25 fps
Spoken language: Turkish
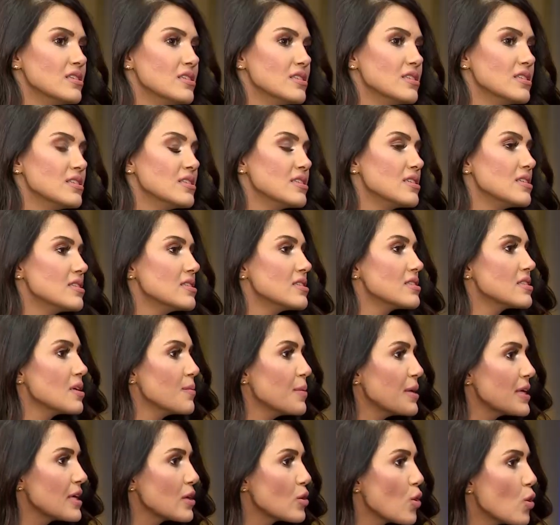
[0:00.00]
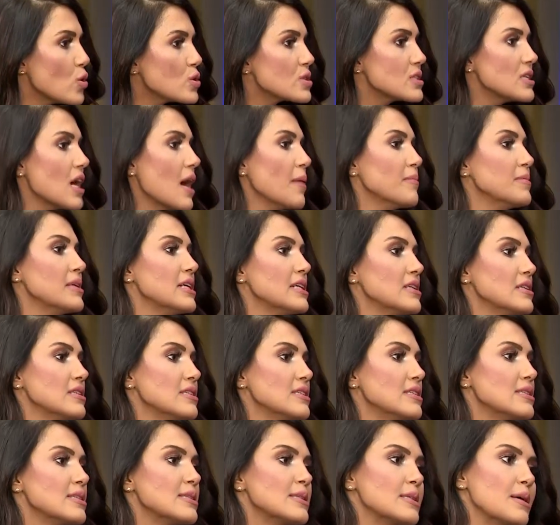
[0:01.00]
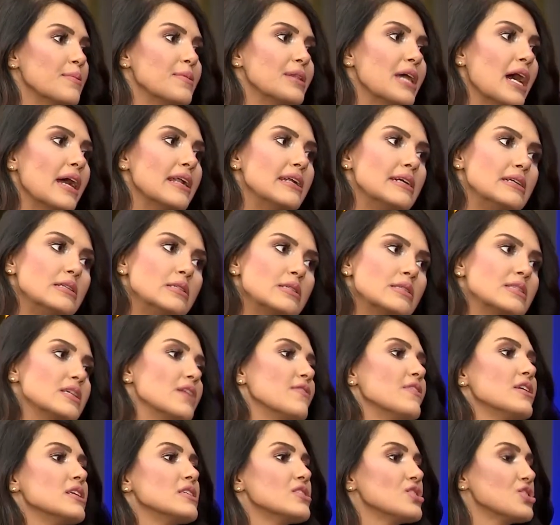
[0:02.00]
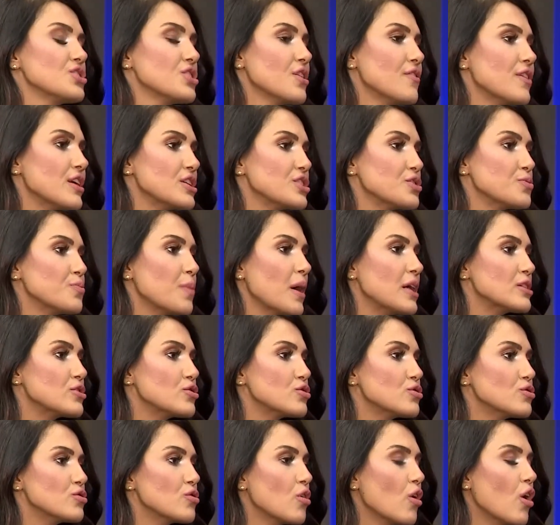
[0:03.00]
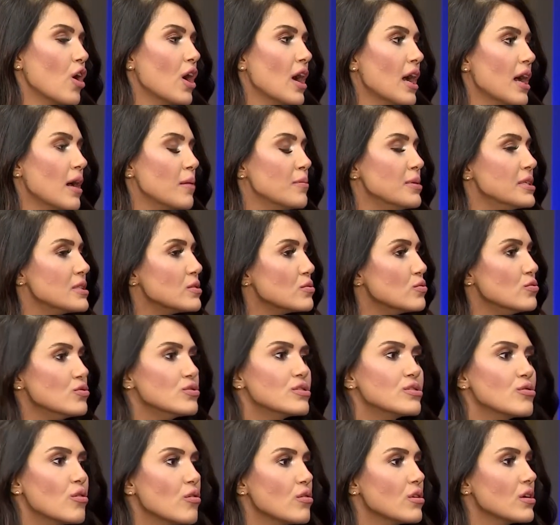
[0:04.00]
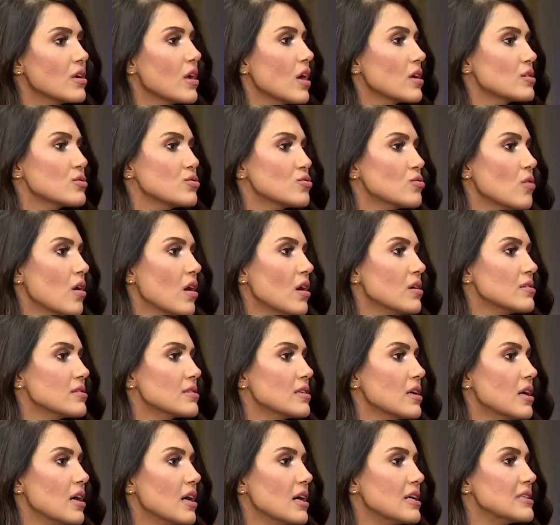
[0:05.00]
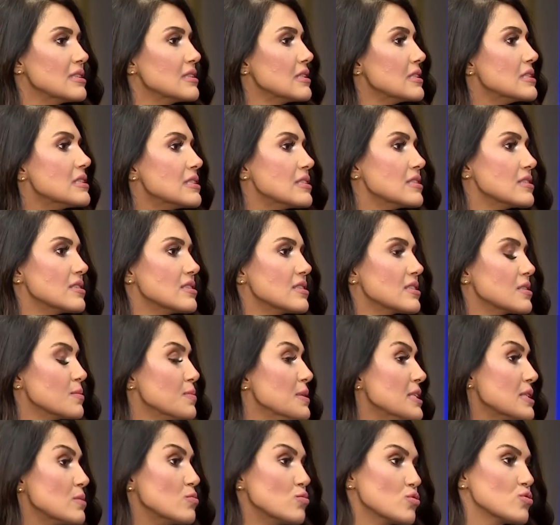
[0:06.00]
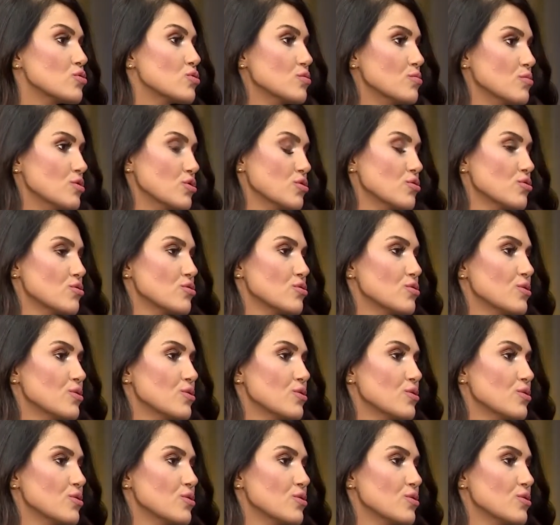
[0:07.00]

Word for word: e, tabii ki gözlemleriniz, seminerleriniz yavaş yavaş başlıyor. Hı. Biz ülke olarak şu anda konuda nasılız? Biz mutlu muyuz?